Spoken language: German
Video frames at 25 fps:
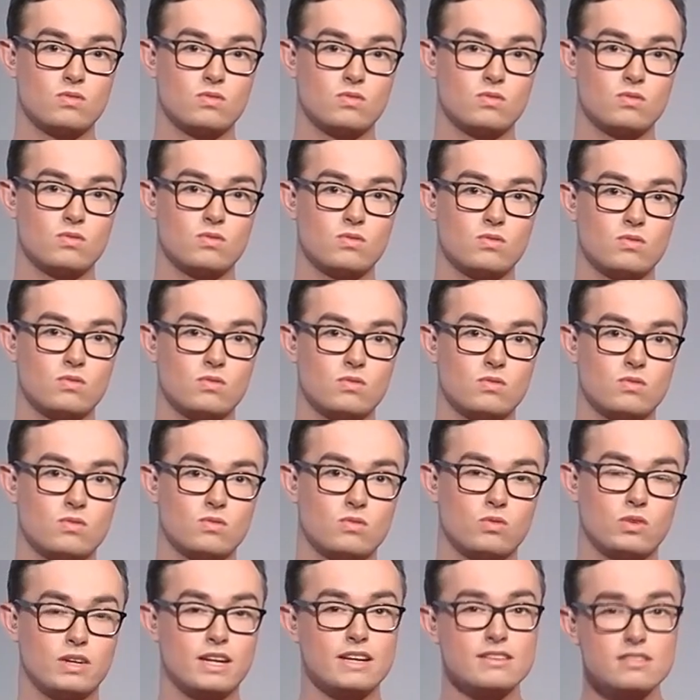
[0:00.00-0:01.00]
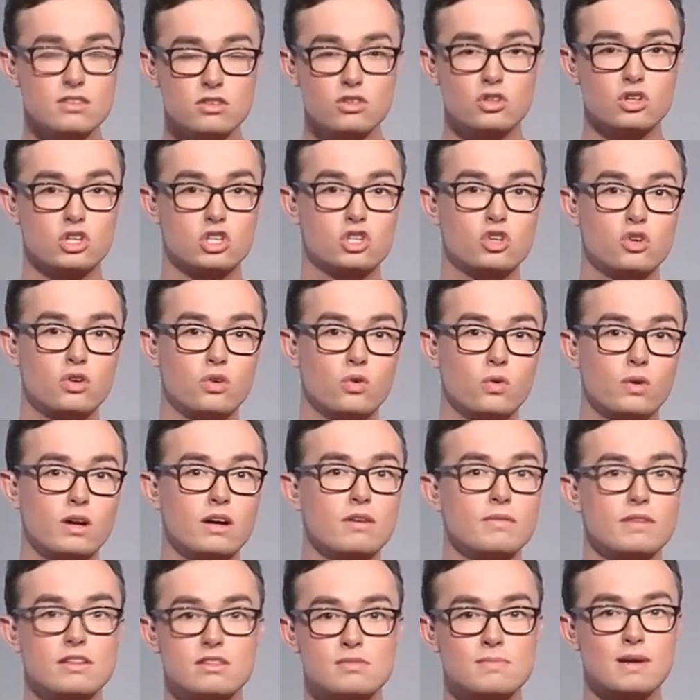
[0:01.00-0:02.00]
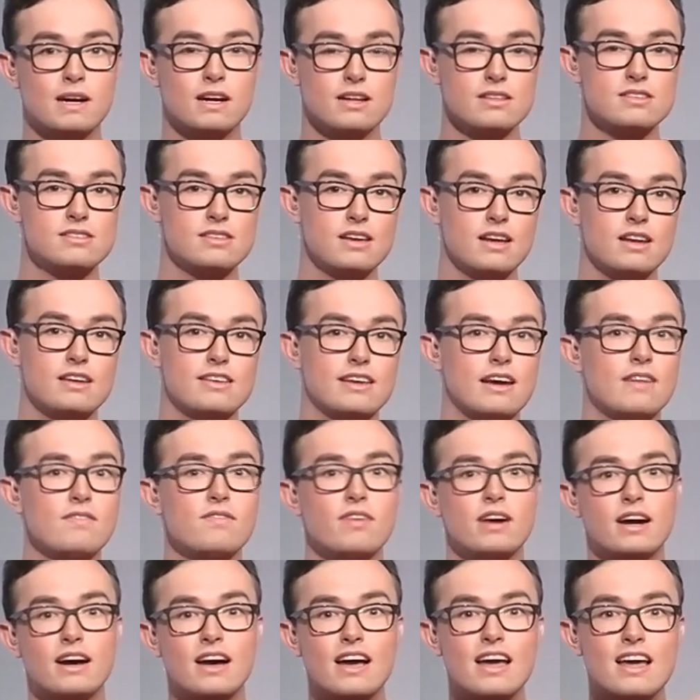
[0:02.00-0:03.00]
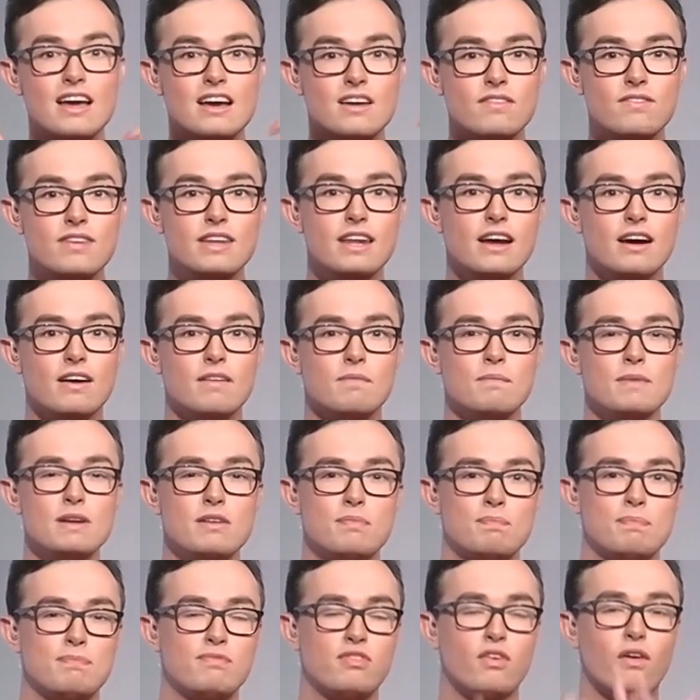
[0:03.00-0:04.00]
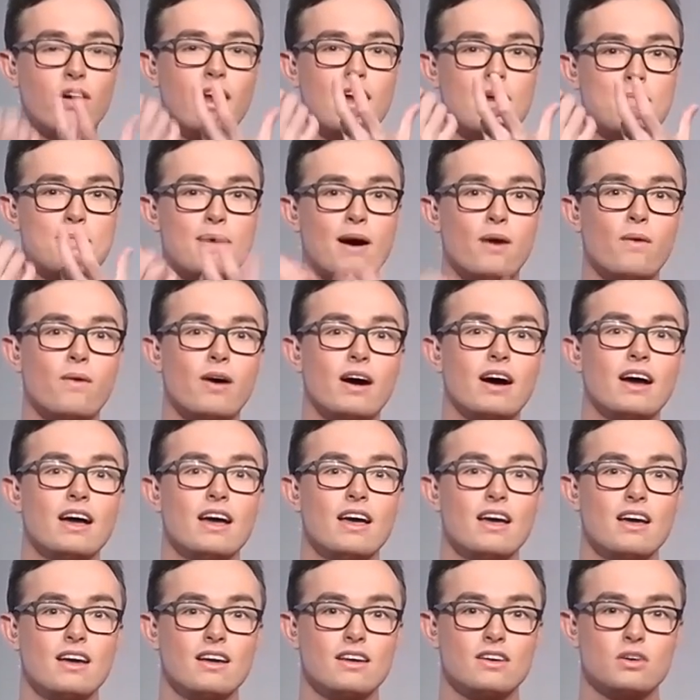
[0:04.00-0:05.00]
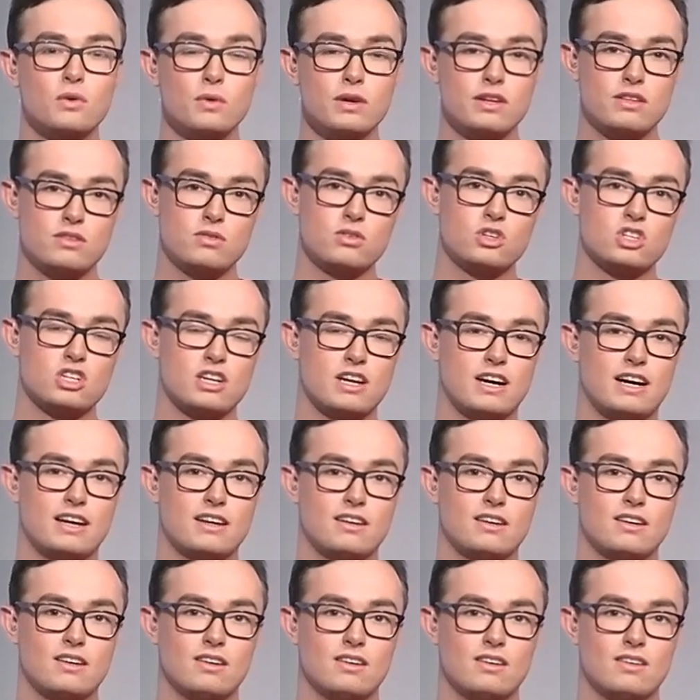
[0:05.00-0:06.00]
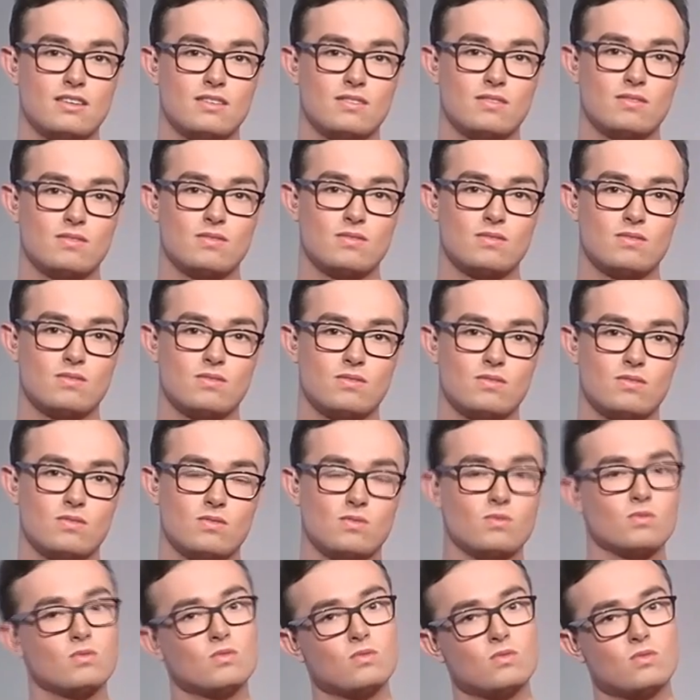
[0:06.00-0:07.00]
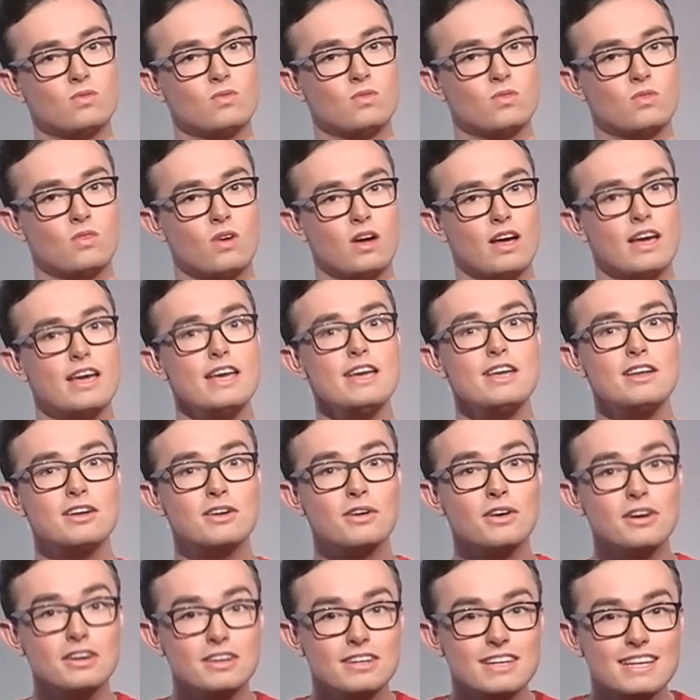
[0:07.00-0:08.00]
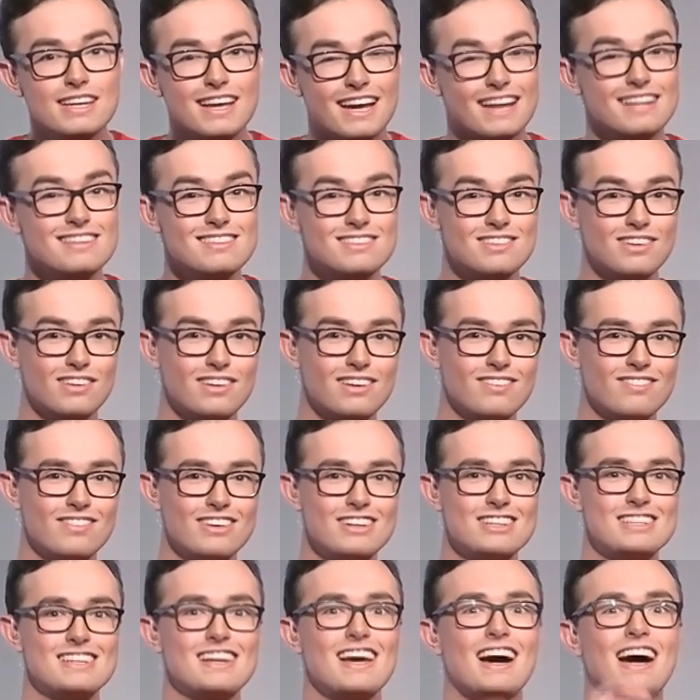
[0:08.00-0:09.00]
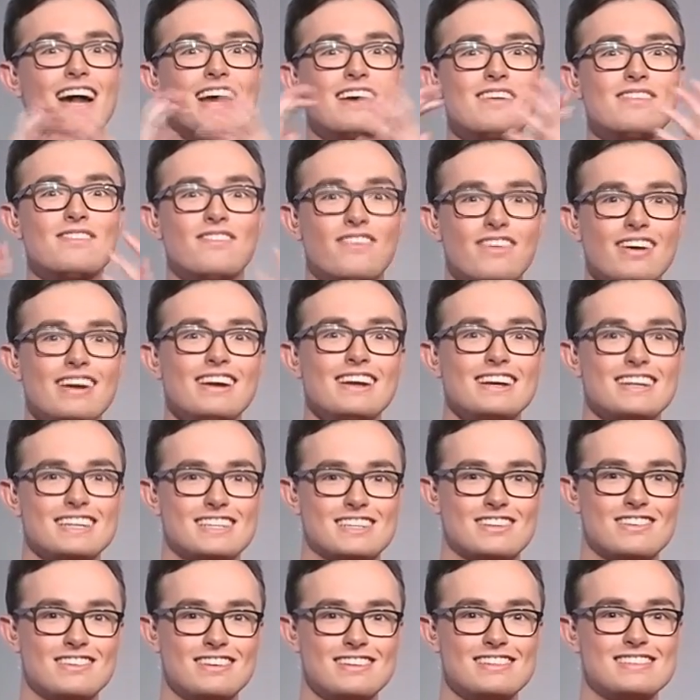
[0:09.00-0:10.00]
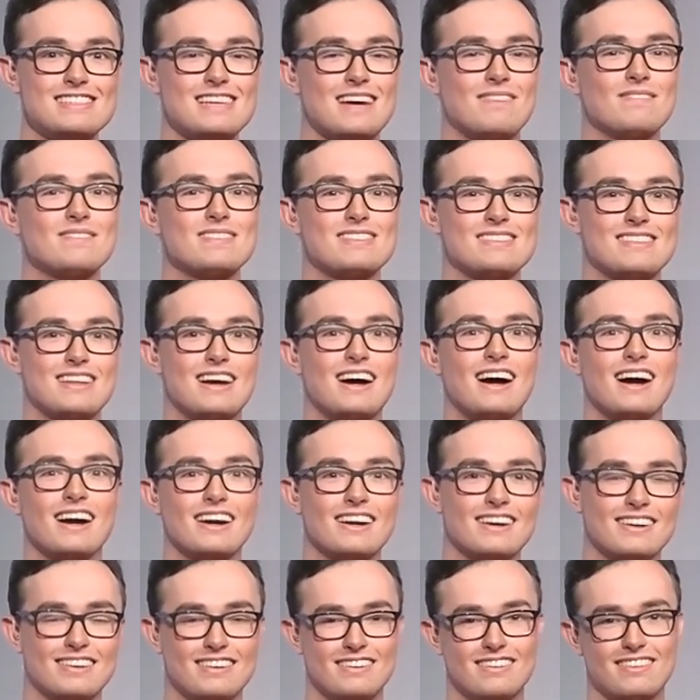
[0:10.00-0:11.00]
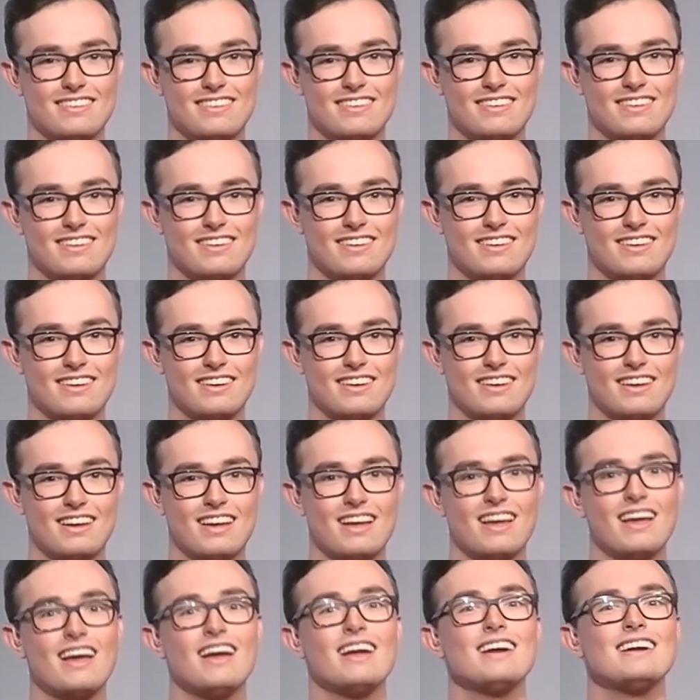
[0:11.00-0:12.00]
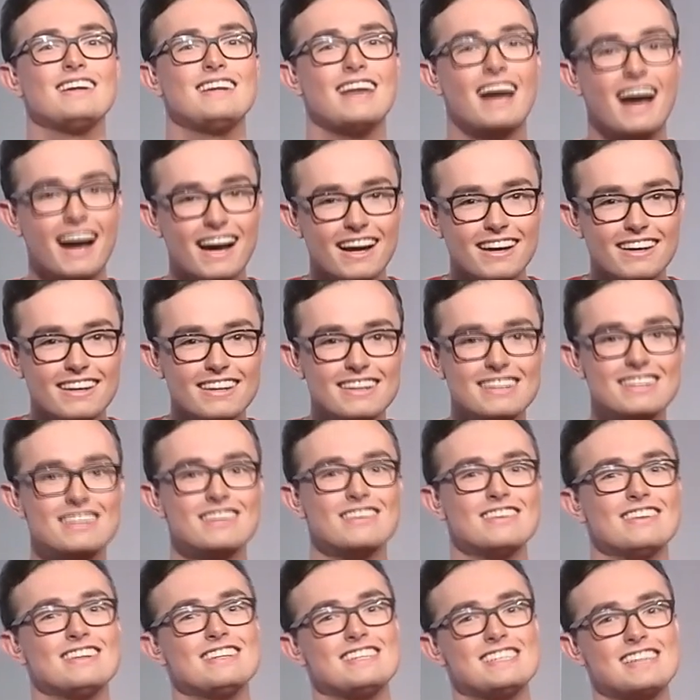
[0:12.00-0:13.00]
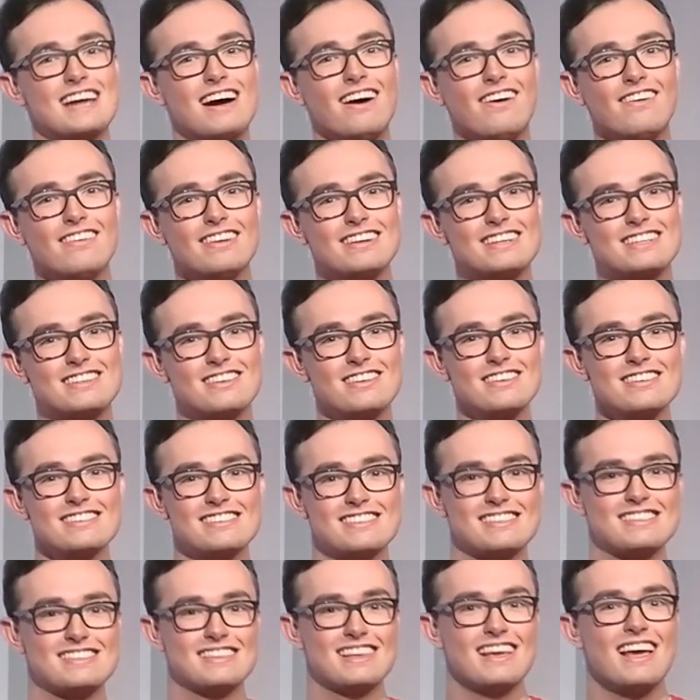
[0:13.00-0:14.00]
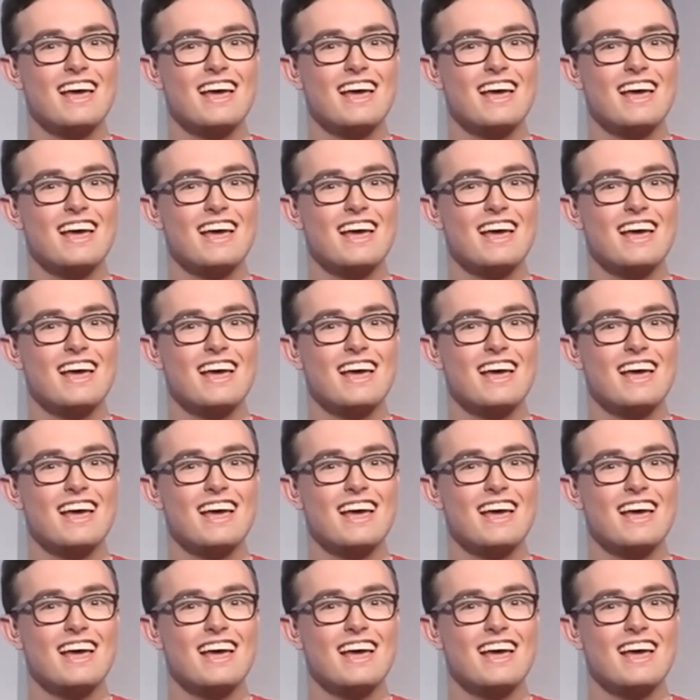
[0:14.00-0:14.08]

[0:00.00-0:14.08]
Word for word: Ja. Das ist doch schön, oder? Jetzt mal ganz ehrlich, einfach wieder mit voller Power durchzustarten. Ja, das ist gut. Ich drücke dich ganz doll und wünsche dir einen wunderschönen Samstag. Ja, danke dir auch. Dankeschön. Tschüss. Ciao. Tschüss.